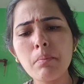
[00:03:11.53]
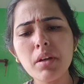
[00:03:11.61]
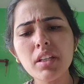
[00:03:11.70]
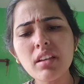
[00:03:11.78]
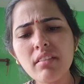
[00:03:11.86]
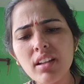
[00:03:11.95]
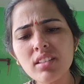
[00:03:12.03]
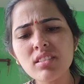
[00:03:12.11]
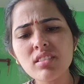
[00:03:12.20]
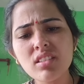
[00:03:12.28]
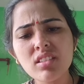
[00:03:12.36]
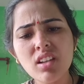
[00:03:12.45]
पर ये वाली
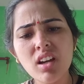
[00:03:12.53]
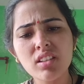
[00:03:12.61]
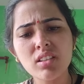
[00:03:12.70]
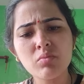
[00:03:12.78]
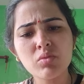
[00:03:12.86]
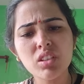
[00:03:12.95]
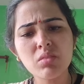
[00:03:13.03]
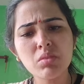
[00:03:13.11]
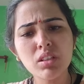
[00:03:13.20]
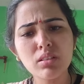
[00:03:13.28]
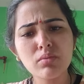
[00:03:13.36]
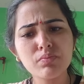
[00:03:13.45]
चीज़ें नहीं आती मुझे
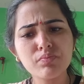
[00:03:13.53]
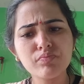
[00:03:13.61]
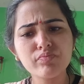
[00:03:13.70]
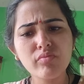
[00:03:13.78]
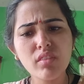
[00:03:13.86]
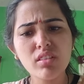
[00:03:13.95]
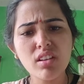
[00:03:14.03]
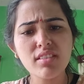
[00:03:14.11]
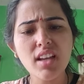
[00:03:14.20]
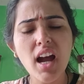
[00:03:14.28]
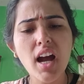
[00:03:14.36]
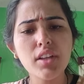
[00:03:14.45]
मतलब
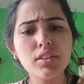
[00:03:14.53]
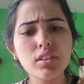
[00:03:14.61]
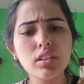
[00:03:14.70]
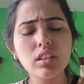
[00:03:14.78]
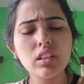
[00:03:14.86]
जैसे आज